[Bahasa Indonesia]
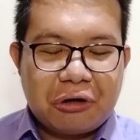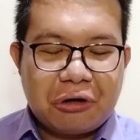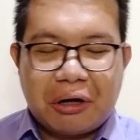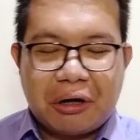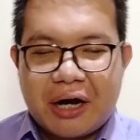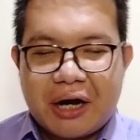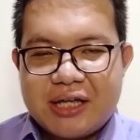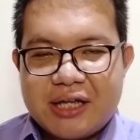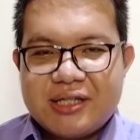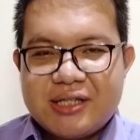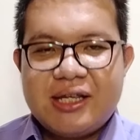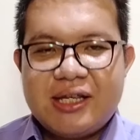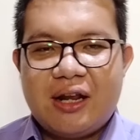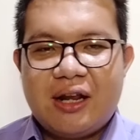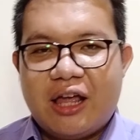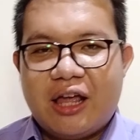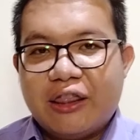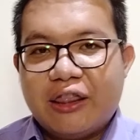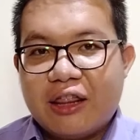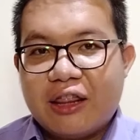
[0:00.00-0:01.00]
Crazy
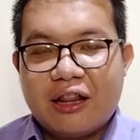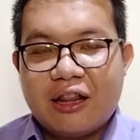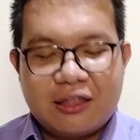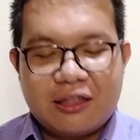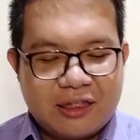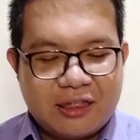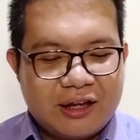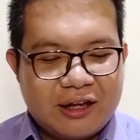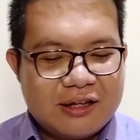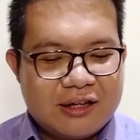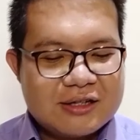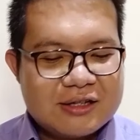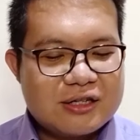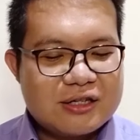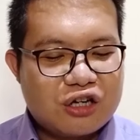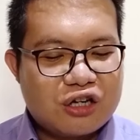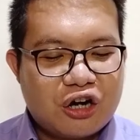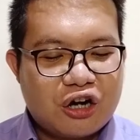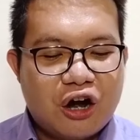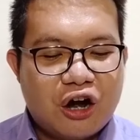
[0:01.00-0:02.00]
little
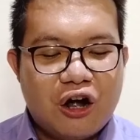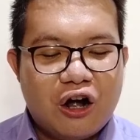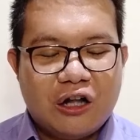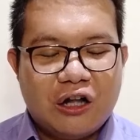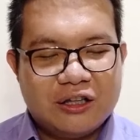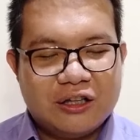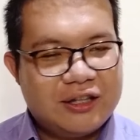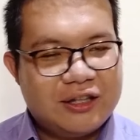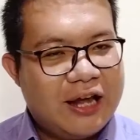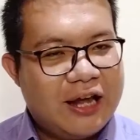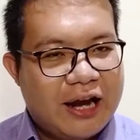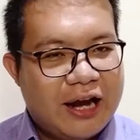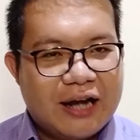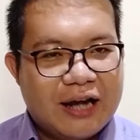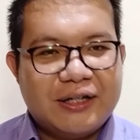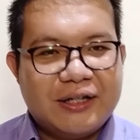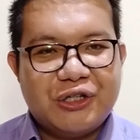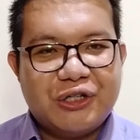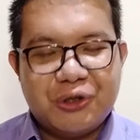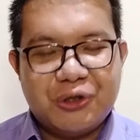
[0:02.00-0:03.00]
things called
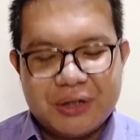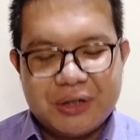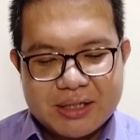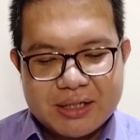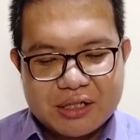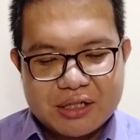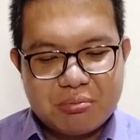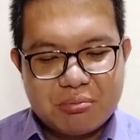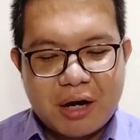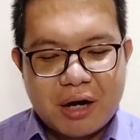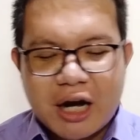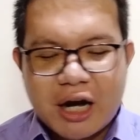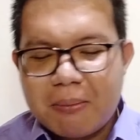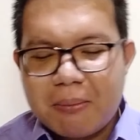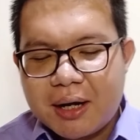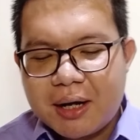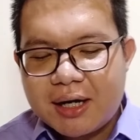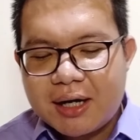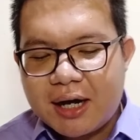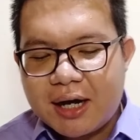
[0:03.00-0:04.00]
endurance.
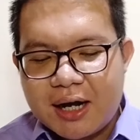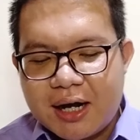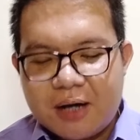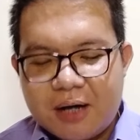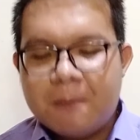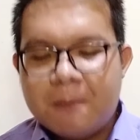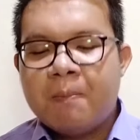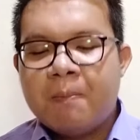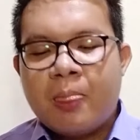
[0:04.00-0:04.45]
Bagaimana